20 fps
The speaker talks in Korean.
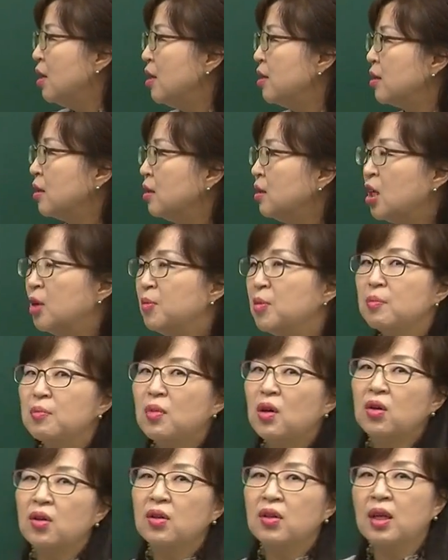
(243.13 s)
그래서 의려면
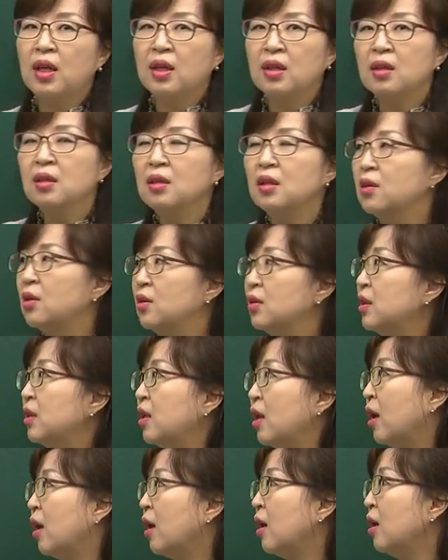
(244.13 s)
멀었다는 이럴
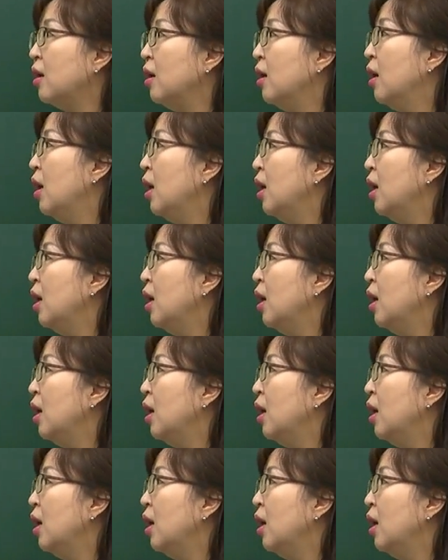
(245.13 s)
때.